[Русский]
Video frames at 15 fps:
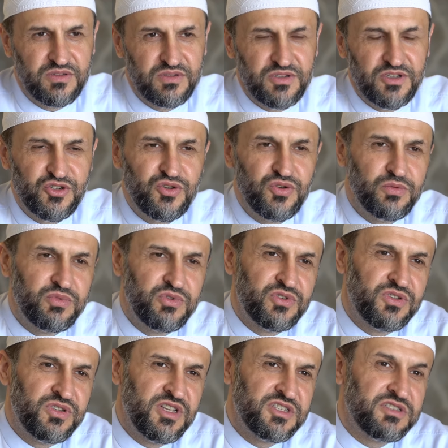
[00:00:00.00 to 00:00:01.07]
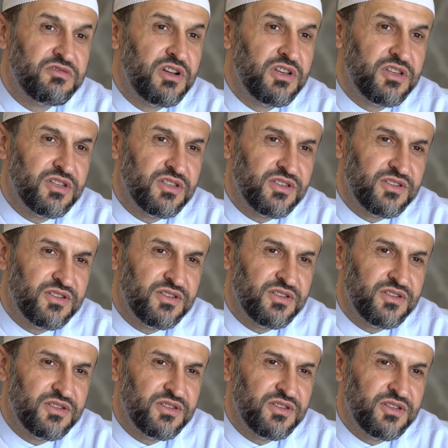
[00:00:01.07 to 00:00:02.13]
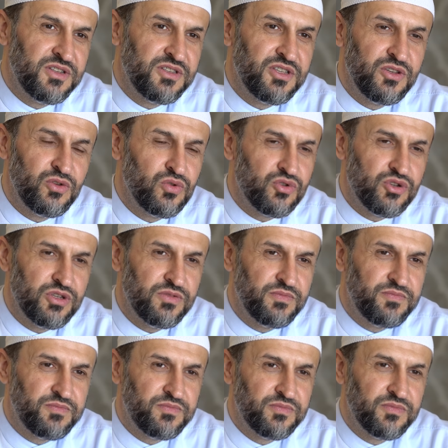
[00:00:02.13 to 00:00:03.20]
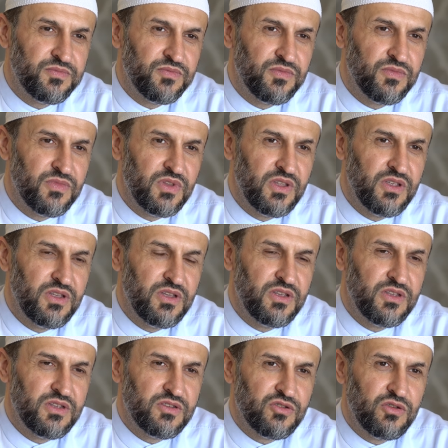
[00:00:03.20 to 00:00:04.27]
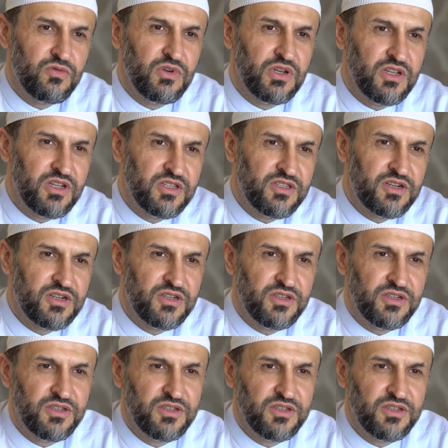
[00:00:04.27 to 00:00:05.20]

Начнем с названия этой ночи. Слово «кадр»